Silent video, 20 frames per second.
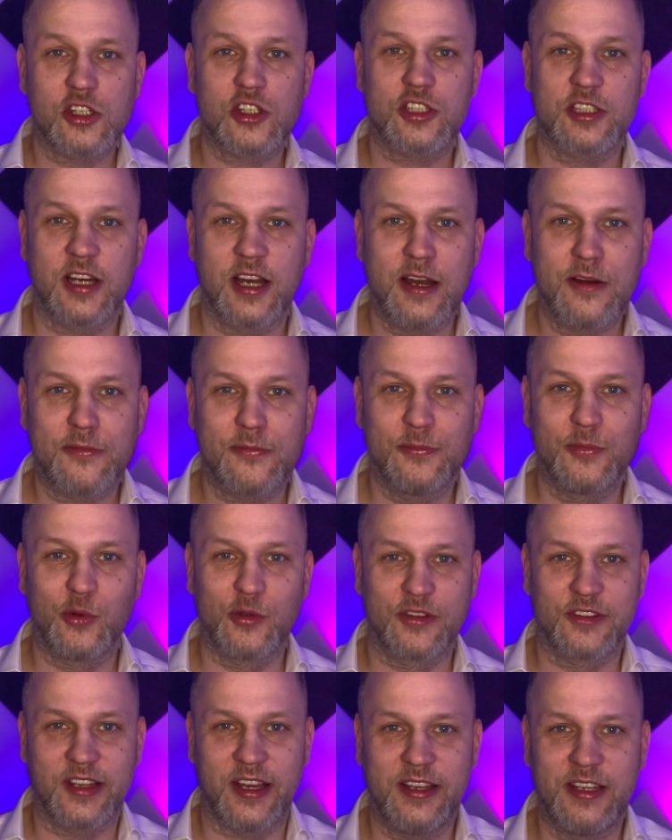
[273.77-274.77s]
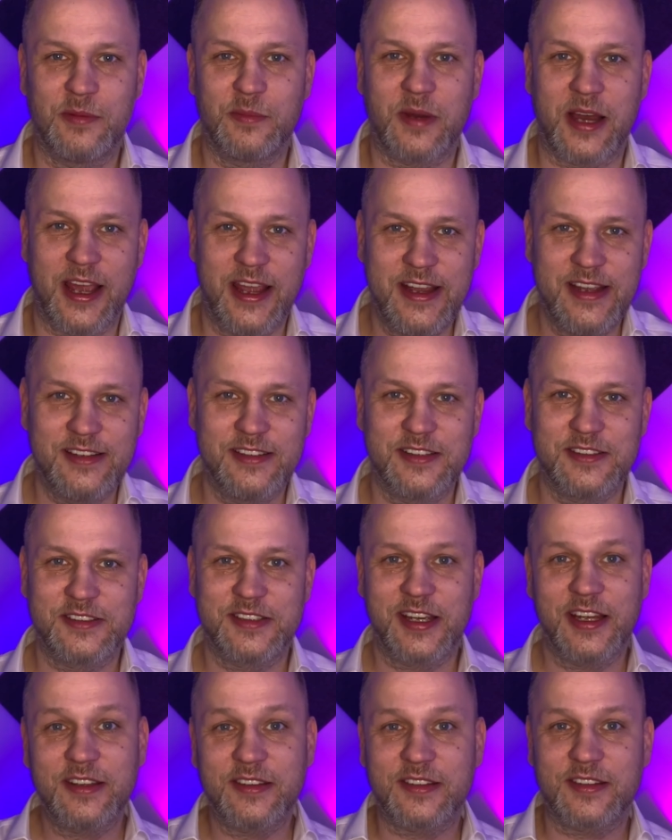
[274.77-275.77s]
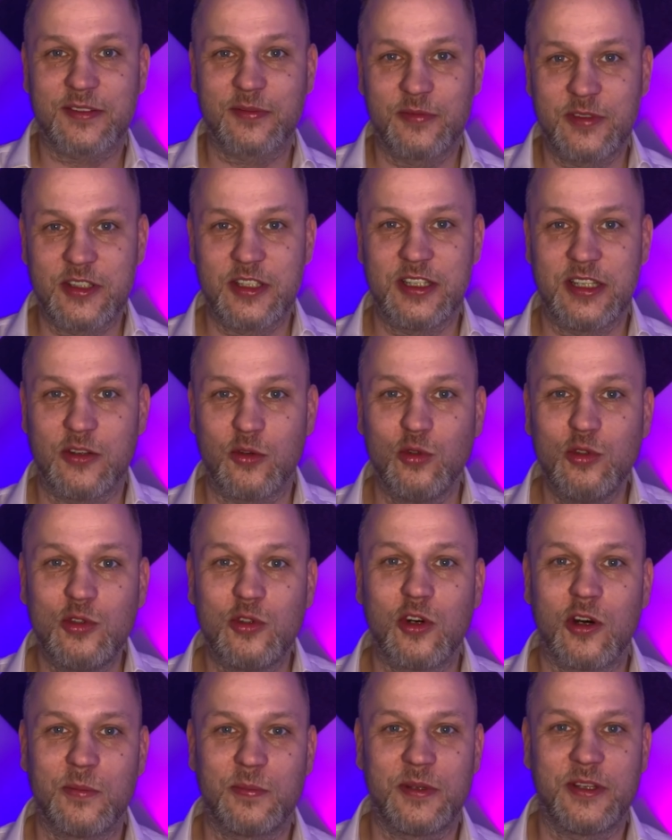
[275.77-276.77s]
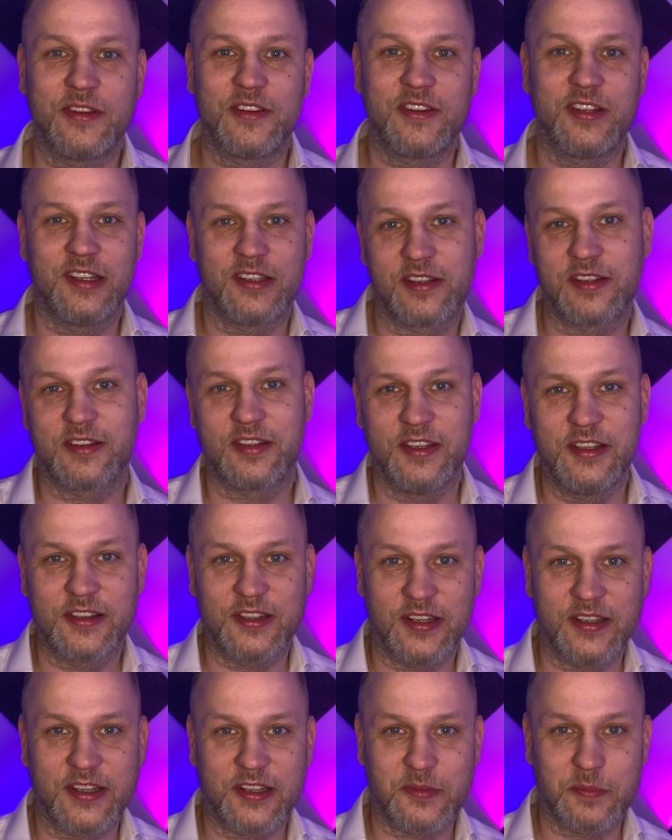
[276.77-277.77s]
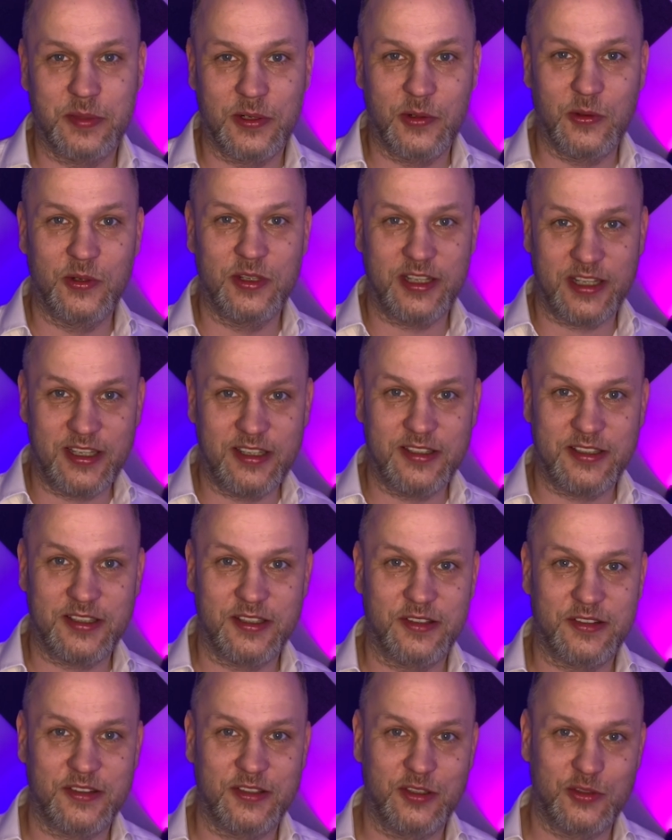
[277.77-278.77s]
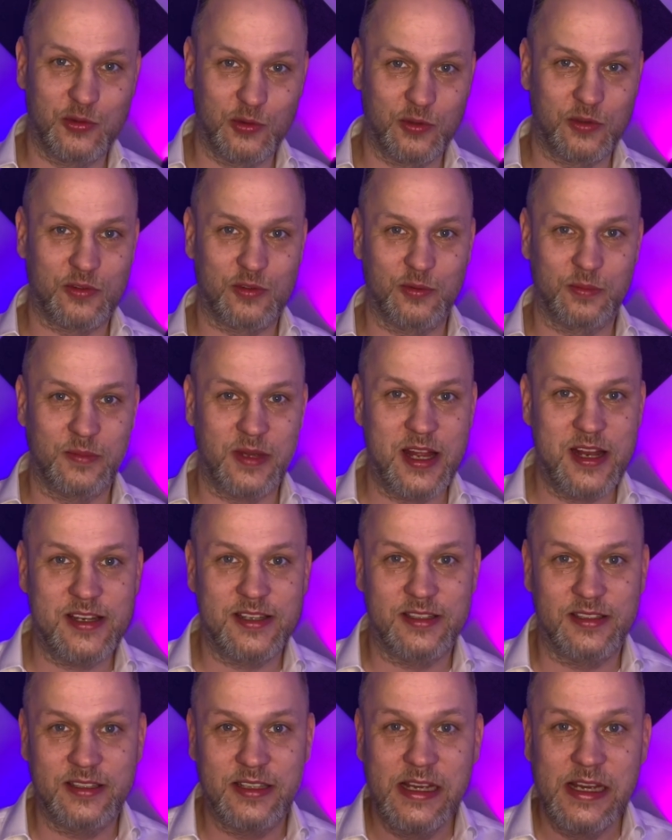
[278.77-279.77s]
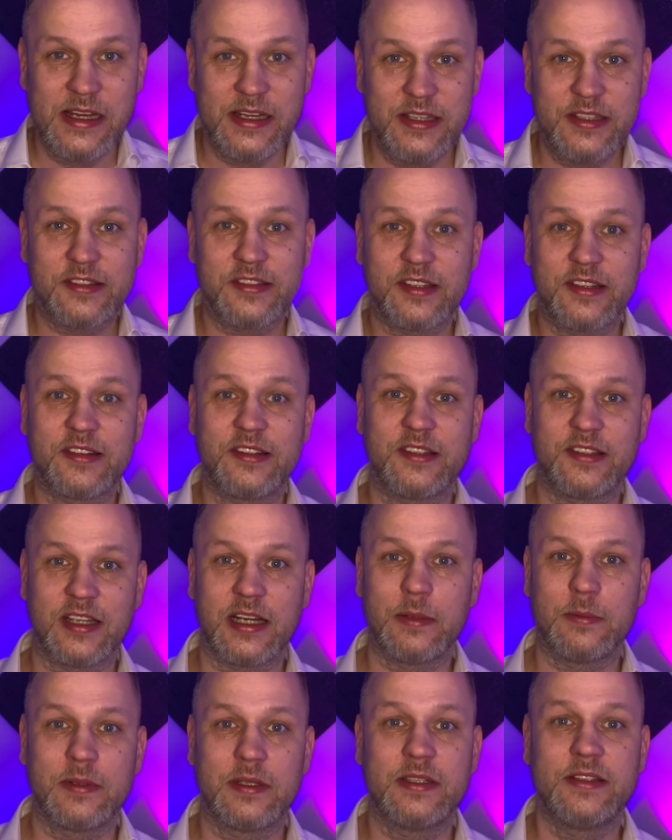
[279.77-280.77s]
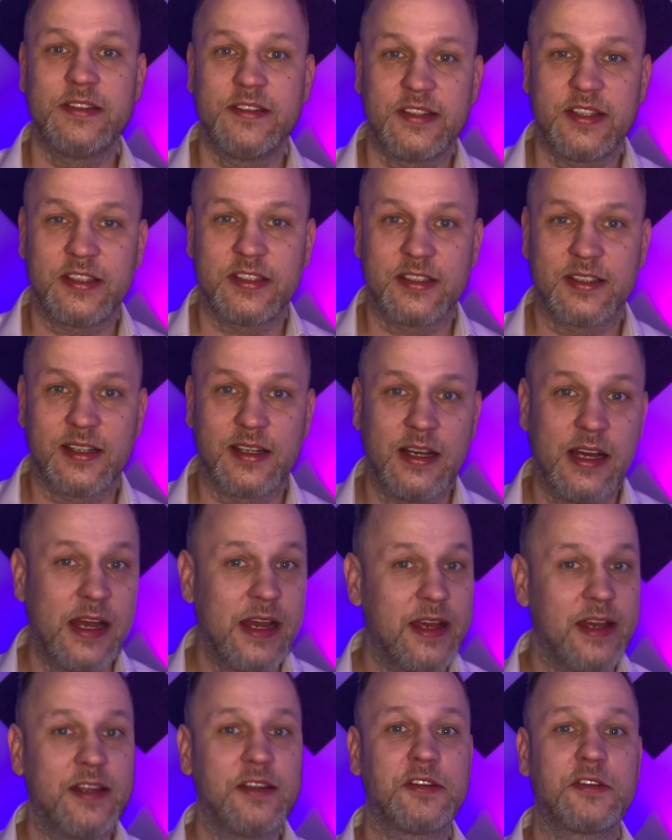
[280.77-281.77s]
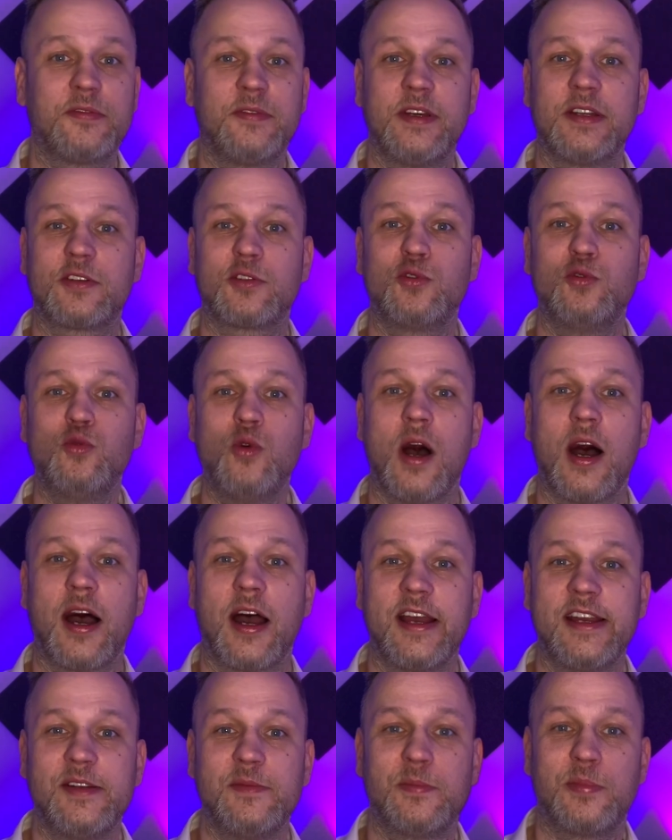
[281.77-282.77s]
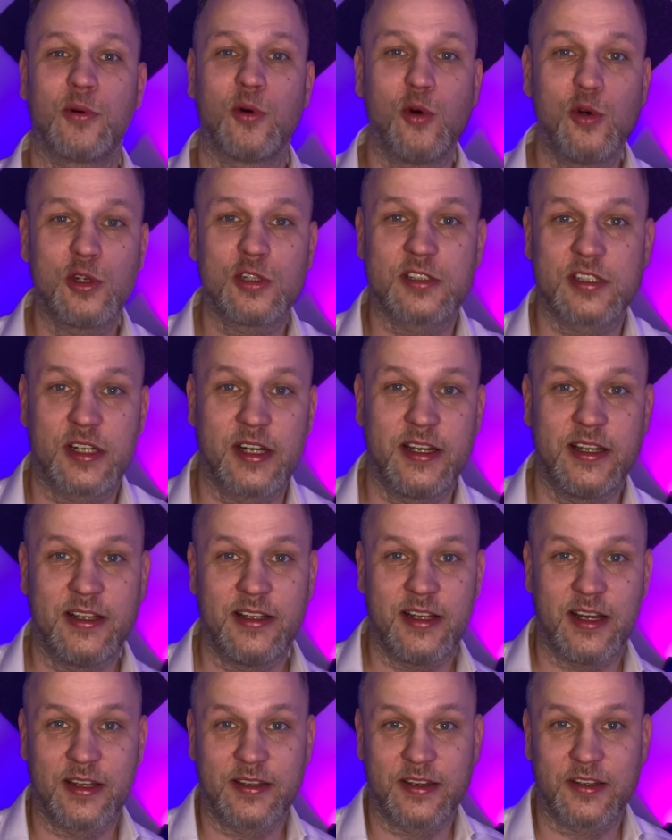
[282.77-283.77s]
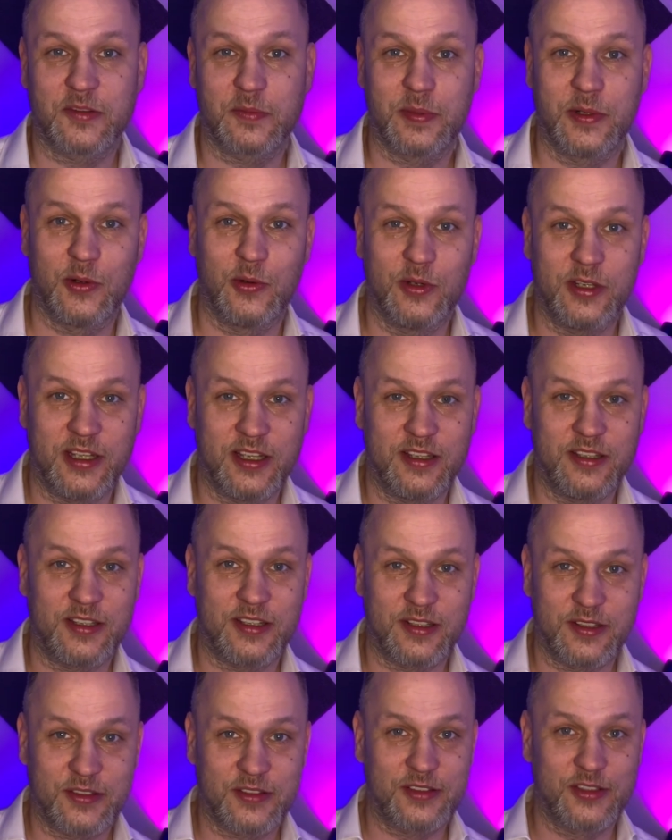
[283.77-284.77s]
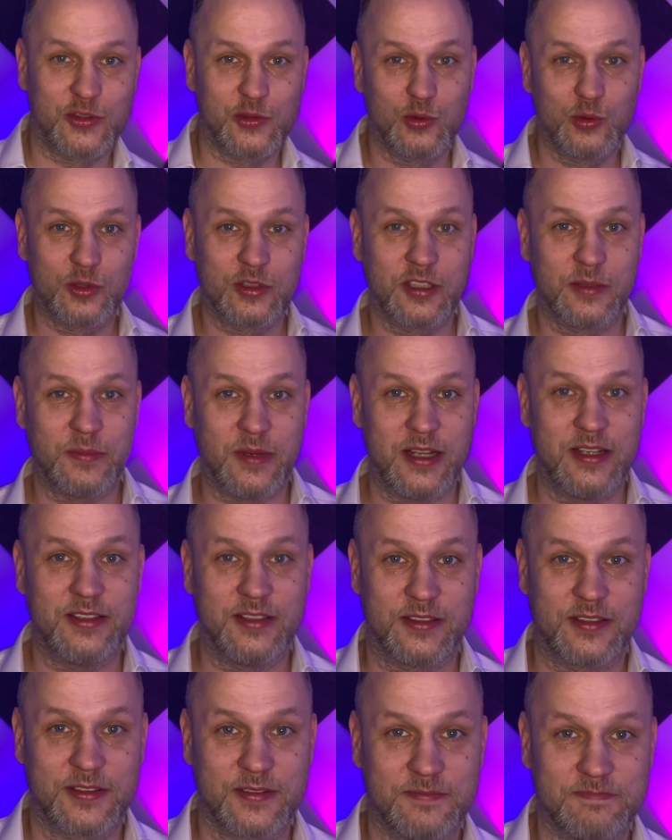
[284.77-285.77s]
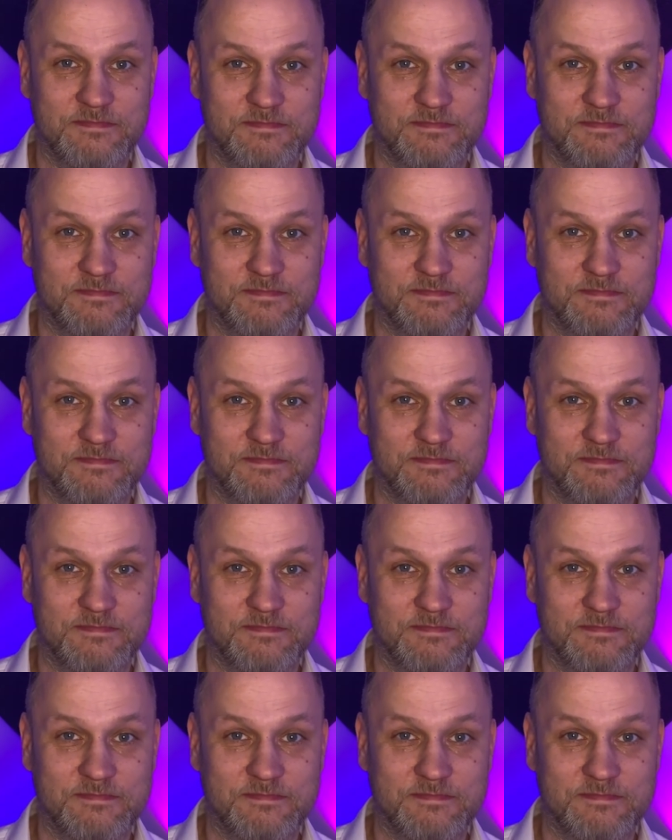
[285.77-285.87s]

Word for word: Strafen und seinem eigenen Test, wie unkompliziert es ist, an das Paul-Ehrlich-Institut zu melden, ist er sich aber sicher, es wird nur ein Bruchteil an das Paul-Ehrlich-Institut gemeldet.